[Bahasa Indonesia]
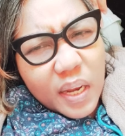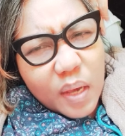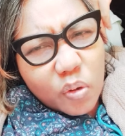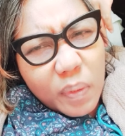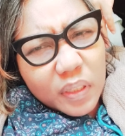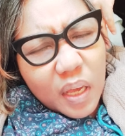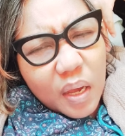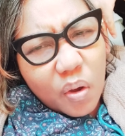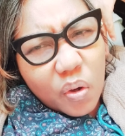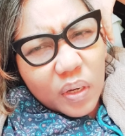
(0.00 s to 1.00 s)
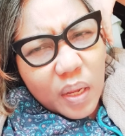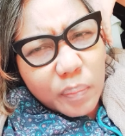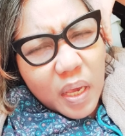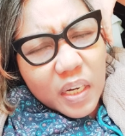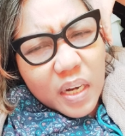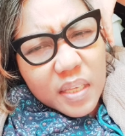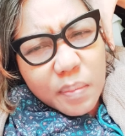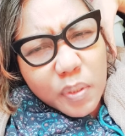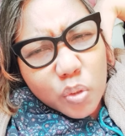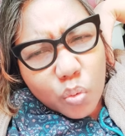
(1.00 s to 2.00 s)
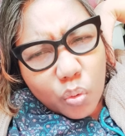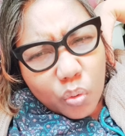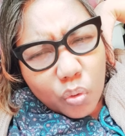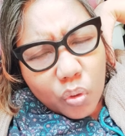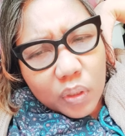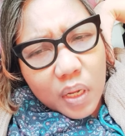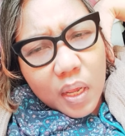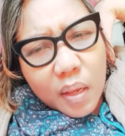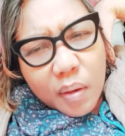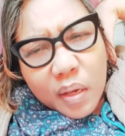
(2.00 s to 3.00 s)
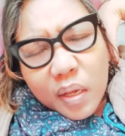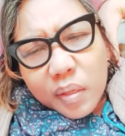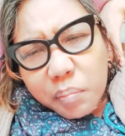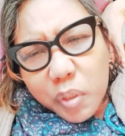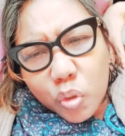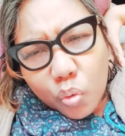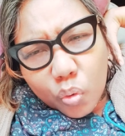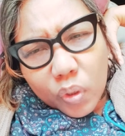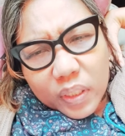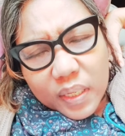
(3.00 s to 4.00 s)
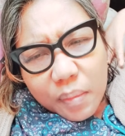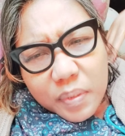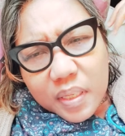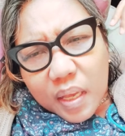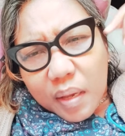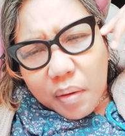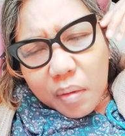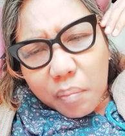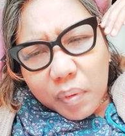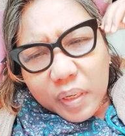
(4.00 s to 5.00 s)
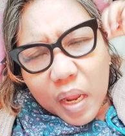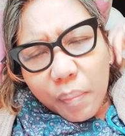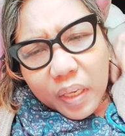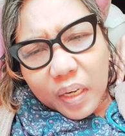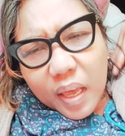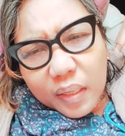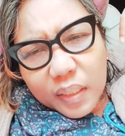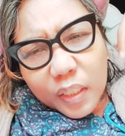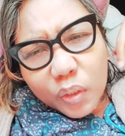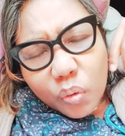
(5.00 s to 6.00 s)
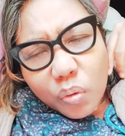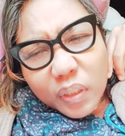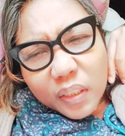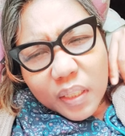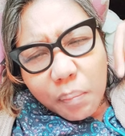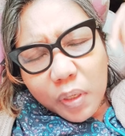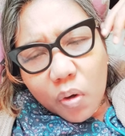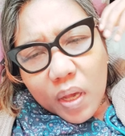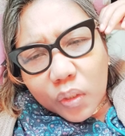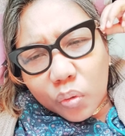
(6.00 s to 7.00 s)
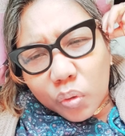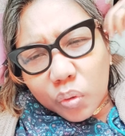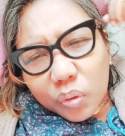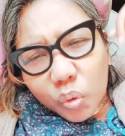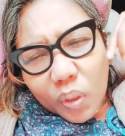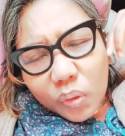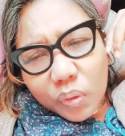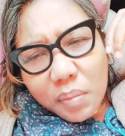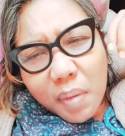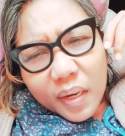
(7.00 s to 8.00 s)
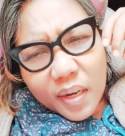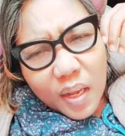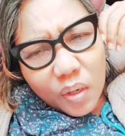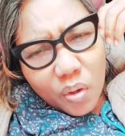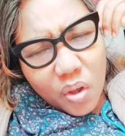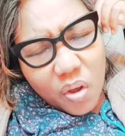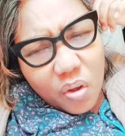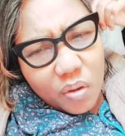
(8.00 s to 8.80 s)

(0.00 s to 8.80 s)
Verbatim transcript: lah rumah tangga orang biarin aja bersyukur bersyukur dia bisa berdamai lagi itu kita berdoa itu suatu ibadah loh